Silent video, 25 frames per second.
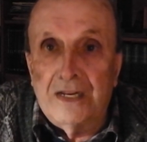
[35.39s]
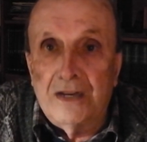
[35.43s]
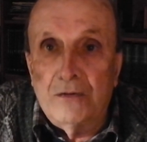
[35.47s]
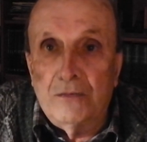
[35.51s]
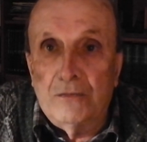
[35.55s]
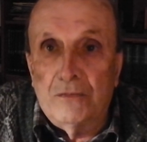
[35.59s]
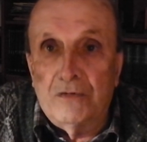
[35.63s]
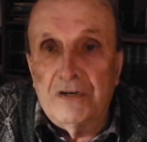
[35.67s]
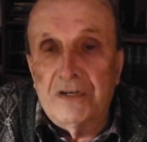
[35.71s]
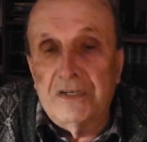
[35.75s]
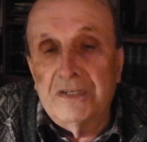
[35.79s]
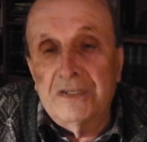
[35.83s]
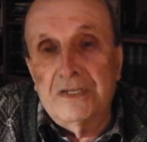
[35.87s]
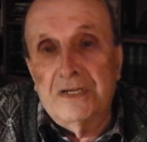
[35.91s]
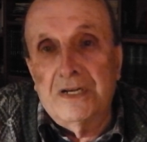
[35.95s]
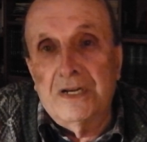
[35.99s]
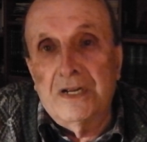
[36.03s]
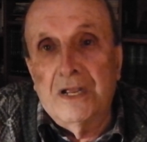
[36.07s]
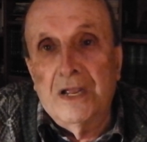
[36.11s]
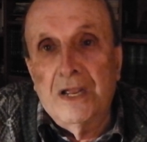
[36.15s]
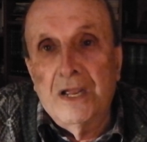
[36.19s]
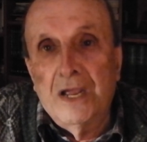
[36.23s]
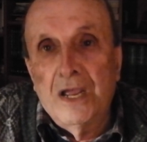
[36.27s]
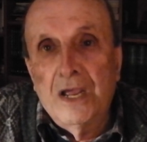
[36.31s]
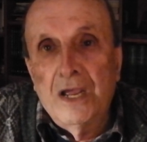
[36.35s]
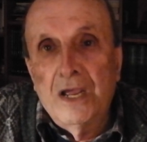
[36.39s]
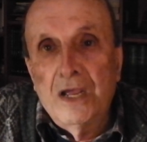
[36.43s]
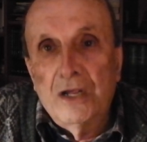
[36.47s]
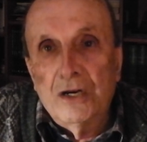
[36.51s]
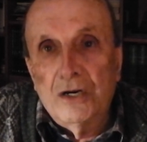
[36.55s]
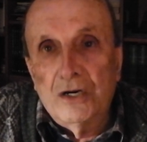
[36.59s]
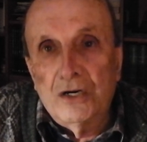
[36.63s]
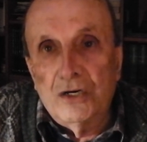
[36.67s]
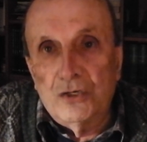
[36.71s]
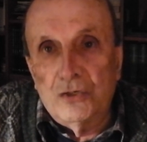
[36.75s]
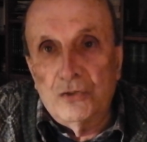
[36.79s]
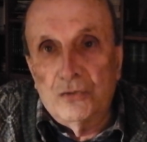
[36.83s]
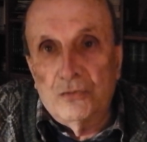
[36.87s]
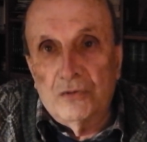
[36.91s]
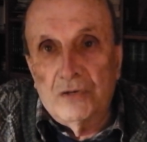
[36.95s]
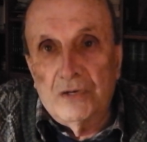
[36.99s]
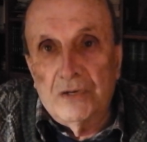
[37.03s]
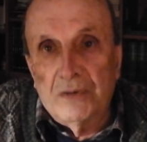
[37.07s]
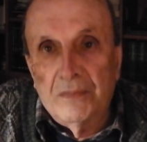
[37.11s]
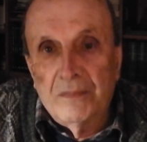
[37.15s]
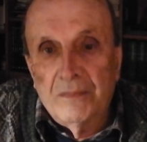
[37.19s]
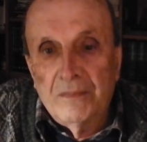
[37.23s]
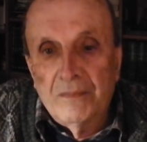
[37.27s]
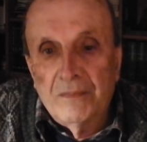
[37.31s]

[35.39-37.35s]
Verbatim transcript: in queste regioni.